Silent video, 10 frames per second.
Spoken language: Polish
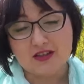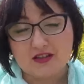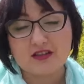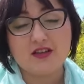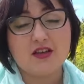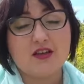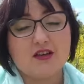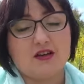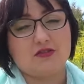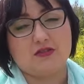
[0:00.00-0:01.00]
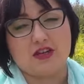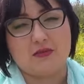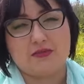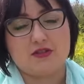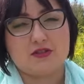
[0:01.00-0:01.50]
taki oto
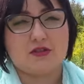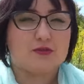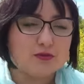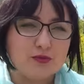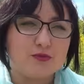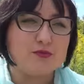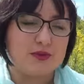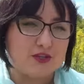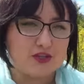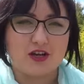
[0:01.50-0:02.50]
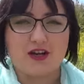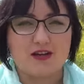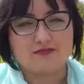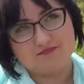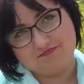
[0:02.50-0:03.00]
napis. Tu
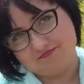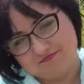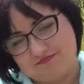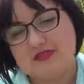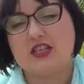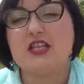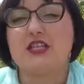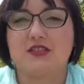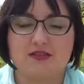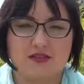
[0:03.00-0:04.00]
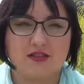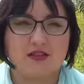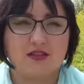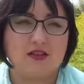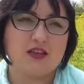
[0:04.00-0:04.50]
mieszka X
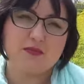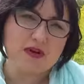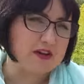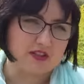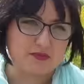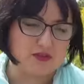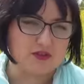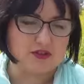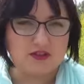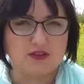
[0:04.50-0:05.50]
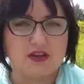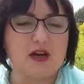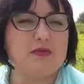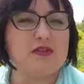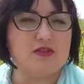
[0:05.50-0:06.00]
i bardzo prosi,
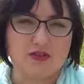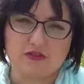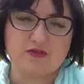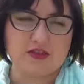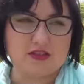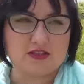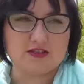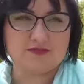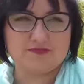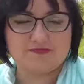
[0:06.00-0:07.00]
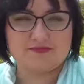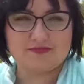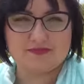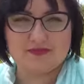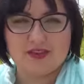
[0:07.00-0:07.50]
aby go nie odwiedzać.
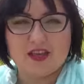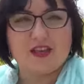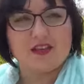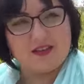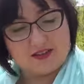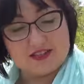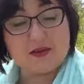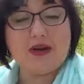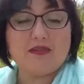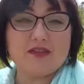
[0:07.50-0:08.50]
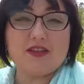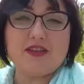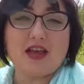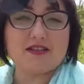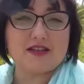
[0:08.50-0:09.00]

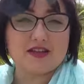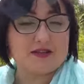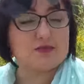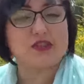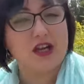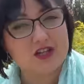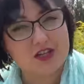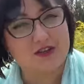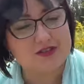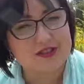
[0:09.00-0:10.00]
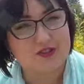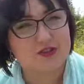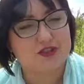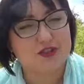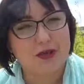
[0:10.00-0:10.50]
Zabawne, a zarazem przerażające,
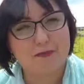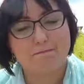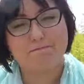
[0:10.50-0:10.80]
czyż nie?